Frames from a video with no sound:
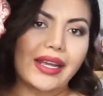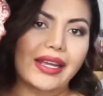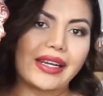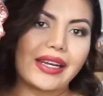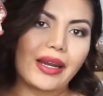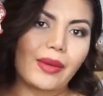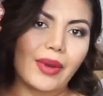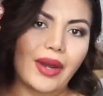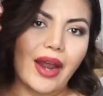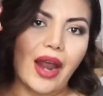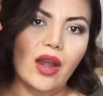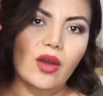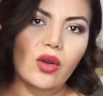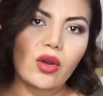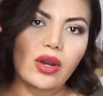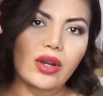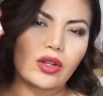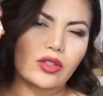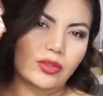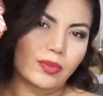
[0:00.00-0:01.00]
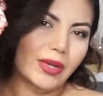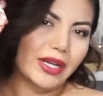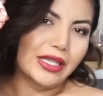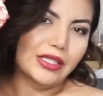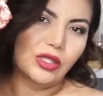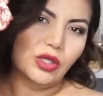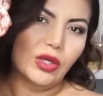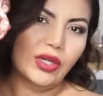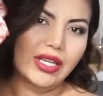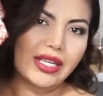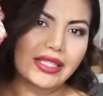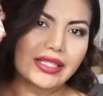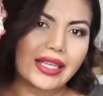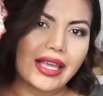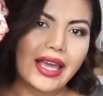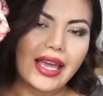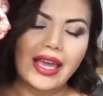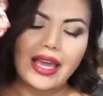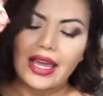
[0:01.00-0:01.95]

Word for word: en el verano, en las vacaciones,